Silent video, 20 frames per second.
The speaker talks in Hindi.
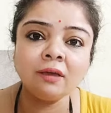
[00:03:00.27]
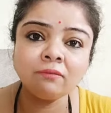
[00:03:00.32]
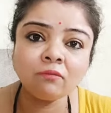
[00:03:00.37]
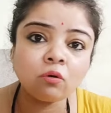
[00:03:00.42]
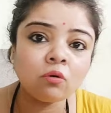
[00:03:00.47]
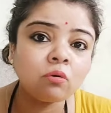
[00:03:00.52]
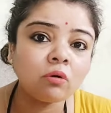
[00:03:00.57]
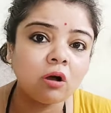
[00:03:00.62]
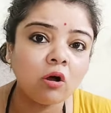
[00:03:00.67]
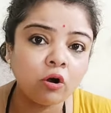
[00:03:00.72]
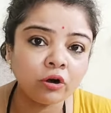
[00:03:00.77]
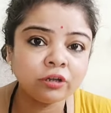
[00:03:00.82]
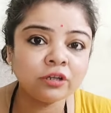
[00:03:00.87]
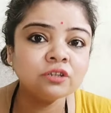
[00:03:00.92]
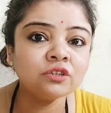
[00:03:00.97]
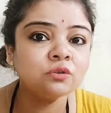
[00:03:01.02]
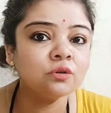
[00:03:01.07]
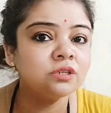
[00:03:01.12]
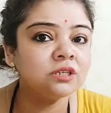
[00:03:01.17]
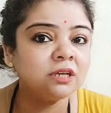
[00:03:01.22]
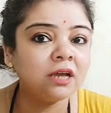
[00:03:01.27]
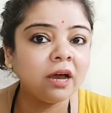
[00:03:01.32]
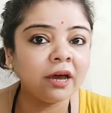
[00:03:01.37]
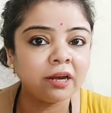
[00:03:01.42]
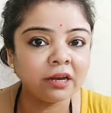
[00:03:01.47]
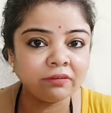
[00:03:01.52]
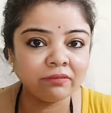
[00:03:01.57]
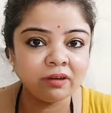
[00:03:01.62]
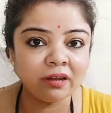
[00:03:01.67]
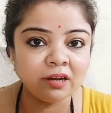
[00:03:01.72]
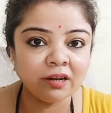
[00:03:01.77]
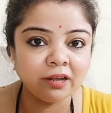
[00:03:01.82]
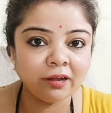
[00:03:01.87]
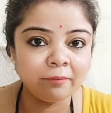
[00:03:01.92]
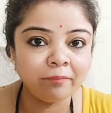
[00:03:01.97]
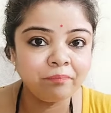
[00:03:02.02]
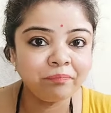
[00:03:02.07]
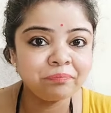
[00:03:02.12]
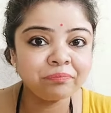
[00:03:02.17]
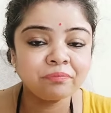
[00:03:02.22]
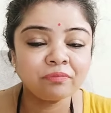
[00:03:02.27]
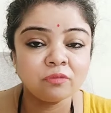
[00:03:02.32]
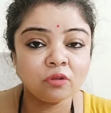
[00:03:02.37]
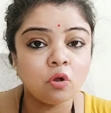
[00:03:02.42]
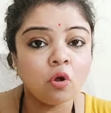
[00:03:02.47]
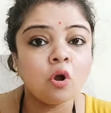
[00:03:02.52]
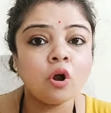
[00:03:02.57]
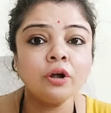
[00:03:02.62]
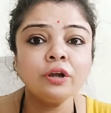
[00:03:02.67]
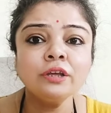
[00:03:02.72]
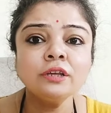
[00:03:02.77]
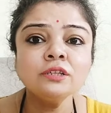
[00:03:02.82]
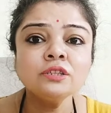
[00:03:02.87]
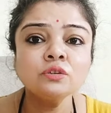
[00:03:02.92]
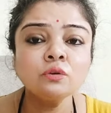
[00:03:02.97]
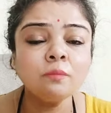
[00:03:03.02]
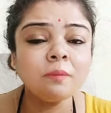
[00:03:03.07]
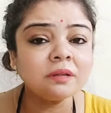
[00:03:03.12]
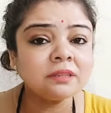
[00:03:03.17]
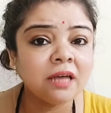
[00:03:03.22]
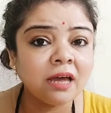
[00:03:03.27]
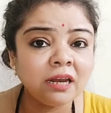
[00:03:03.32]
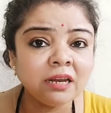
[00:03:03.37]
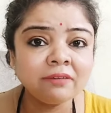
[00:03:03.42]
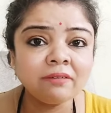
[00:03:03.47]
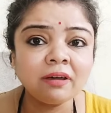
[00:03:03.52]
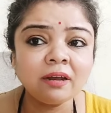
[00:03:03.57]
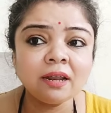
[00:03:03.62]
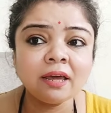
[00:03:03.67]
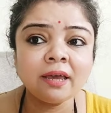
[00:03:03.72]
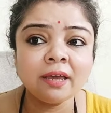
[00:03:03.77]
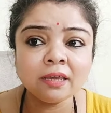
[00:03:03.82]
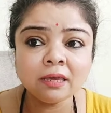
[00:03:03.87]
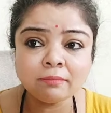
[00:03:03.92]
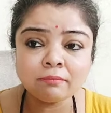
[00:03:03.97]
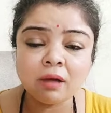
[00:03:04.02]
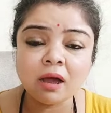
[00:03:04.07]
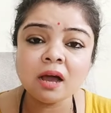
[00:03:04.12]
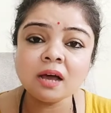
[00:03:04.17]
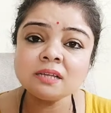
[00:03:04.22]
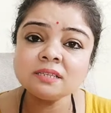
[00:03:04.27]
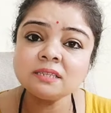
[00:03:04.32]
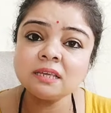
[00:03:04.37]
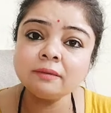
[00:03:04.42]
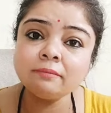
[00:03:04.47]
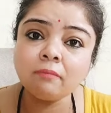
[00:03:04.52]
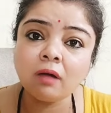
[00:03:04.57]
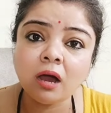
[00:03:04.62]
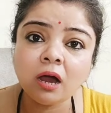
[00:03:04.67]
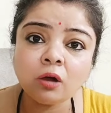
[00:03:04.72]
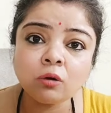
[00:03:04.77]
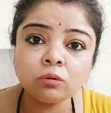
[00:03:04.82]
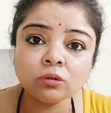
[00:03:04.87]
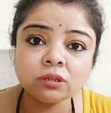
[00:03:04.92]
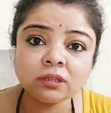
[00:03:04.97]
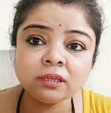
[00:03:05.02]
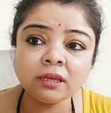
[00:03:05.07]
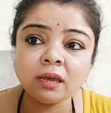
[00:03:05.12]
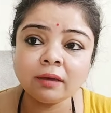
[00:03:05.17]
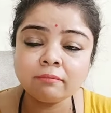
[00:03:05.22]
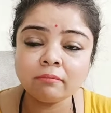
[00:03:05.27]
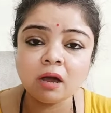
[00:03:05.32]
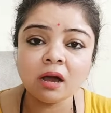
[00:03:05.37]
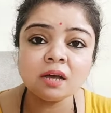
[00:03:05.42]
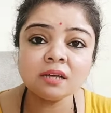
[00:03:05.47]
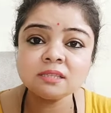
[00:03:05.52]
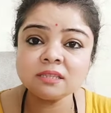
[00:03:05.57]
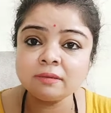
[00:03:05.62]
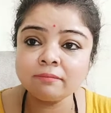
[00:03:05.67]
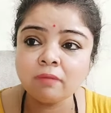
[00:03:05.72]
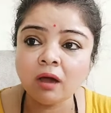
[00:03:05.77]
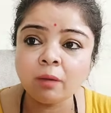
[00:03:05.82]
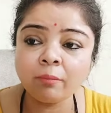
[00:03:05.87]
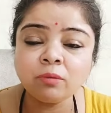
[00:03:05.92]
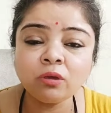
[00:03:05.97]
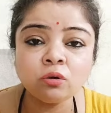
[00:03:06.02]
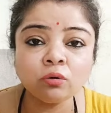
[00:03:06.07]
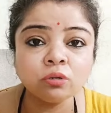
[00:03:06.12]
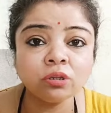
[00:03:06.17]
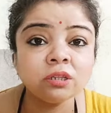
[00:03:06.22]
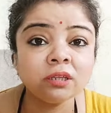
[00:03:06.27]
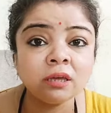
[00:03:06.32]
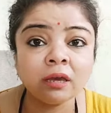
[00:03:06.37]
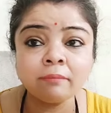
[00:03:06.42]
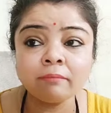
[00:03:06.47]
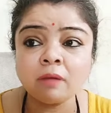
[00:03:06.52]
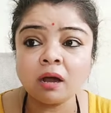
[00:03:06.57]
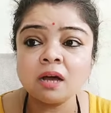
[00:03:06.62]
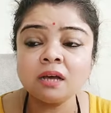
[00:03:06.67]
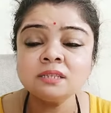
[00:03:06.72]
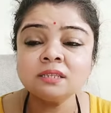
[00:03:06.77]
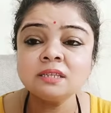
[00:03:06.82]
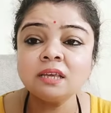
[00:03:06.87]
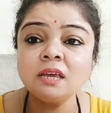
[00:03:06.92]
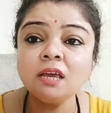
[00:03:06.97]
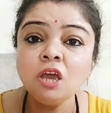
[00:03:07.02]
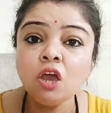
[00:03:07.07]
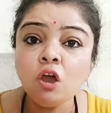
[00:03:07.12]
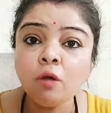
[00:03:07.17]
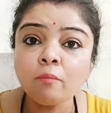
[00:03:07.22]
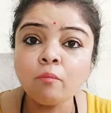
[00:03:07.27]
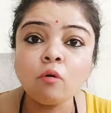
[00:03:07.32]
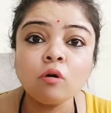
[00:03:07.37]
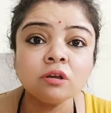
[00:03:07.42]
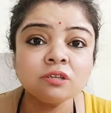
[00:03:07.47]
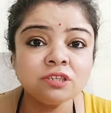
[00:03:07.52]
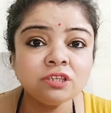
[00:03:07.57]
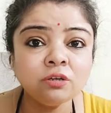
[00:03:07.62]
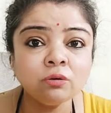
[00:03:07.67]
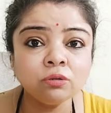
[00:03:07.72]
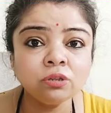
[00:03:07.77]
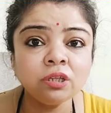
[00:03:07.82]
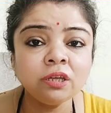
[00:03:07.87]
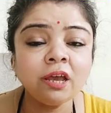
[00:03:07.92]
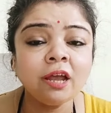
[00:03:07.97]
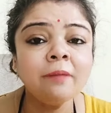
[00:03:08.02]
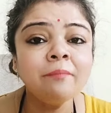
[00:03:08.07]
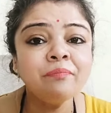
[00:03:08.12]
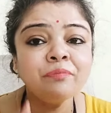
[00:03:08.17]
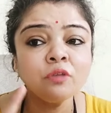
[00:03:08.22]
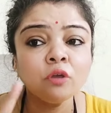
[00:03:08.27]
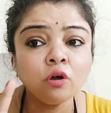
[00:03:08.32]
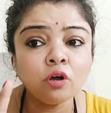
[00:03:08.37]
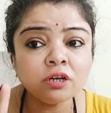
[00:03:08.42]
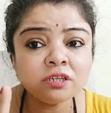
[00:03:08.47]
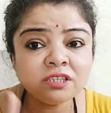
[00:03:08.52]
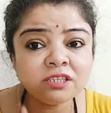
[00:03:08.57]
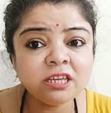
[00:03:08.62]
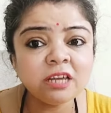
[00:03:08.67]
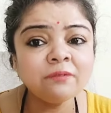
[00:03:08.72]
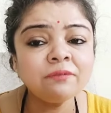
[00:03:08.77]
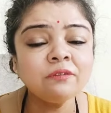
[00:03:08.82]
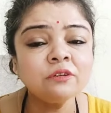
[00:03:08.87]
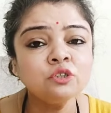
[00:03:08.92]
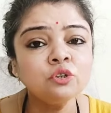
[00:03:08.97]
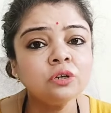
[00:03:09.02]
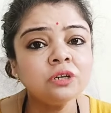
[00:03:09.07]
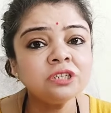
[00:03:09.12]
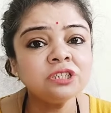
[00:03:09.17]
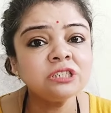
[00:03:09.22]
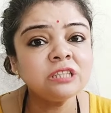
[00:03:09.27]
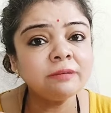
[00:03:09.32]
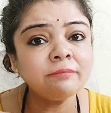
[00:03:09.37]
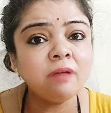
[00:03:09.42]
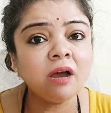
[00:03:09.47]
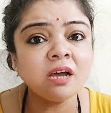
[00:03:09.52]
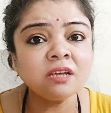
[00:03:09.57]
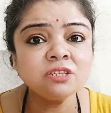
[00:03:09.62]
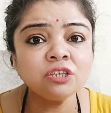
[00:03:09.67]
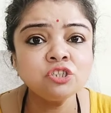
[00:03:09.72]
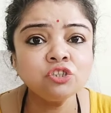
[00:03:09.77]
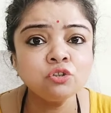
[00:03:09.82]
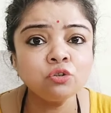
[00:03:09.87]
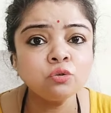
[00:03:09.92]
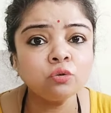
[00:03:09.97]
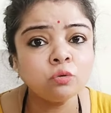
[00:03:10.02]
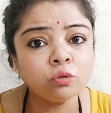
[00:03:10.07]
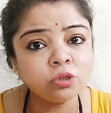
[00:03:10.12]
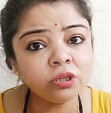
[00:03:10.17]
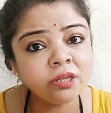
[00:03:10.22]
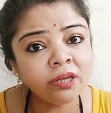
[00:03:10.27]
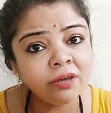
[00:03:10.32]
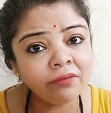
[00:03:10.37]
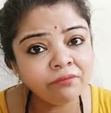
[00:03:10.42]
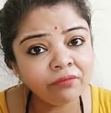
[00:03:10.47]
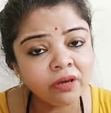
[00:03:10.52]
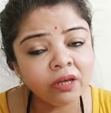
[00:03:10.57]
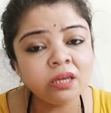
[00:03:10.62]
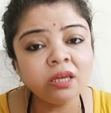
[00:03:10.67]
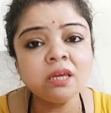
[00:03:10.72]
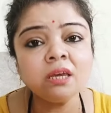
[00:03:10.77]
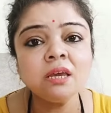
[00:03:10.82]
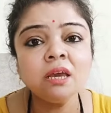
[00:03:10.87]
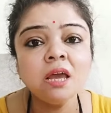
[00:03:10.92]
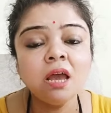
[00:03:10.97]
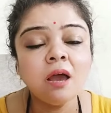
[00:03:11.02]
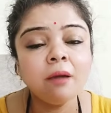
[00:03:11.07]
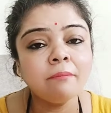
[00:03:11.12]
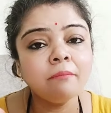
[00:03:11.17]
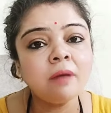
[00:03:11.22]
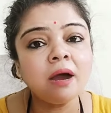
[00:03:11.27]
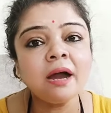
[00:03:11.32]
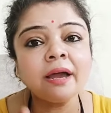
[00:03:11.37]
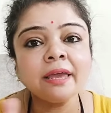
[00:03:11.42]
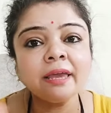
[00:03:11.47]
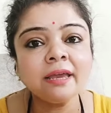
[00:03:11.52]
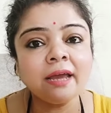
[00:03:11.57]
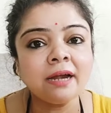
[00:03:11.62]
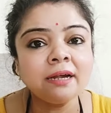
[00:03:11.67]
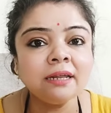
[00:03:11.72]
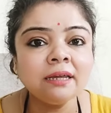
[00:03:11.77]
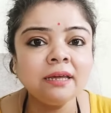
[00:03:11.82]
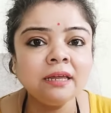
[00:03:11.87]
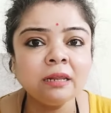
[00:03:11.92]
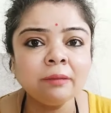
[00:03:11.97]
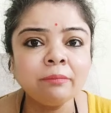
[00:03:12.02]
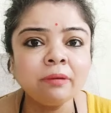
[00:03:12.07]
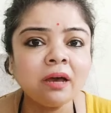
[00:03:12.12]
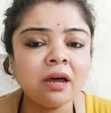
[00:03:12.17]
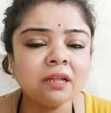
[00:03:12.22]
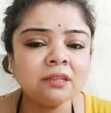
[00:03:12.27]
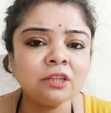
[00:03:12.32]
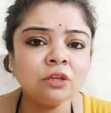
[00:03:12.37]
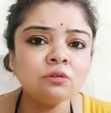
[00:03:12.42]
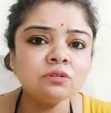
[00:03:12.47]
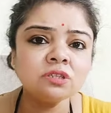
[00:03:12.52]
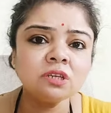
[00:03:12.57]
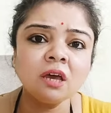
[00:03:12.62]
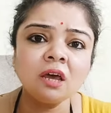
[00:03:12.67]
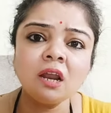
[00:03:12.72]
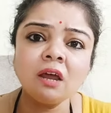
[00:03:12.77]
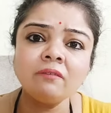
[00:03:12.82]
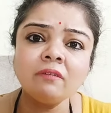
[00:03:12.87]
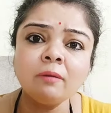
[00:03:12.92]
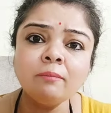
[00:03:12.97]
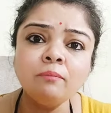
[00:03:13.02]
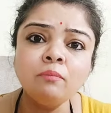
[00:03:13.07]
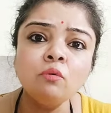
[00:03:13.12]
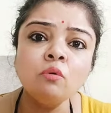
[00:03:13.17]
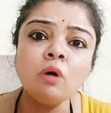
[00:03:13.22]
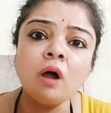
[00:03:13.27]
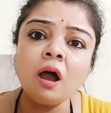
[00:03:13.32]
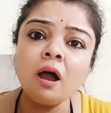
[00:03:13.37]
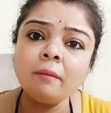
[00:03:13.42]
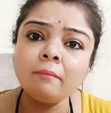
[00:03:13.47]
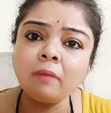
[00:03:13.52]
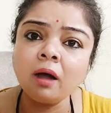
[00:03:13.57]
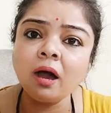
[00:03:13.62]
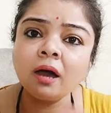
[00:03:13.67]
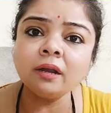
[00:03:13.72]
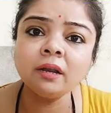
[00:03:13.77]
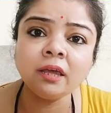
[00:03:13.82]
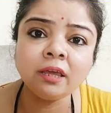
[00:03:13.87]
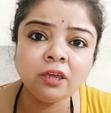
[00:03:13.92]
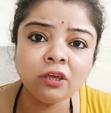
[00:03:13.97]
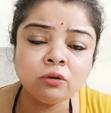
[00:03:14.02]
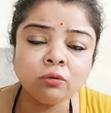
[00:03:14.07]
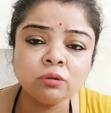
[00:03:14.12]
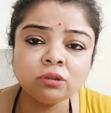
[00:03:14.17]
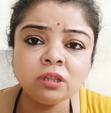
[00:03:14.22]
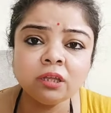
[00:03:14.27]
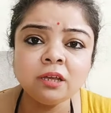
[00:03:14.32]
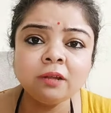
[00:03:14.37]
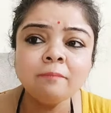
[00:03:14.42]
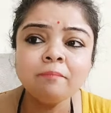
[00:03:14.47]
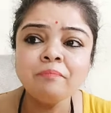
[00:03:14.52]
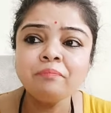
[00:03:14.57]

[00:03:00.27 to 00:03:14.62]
है वो ऑडियंस को सिखाने वाला है ऑडियंस को बताने वाला है कि माँ से माँ होती है माँ से मामी होती है माँ से मौसी होती है और सिर्फ जो रिश्ते माँ से शुरू होते हैं वही माँ की कैटेगरी में आते हैं उसके अलावा बुआ माँ नहीं होती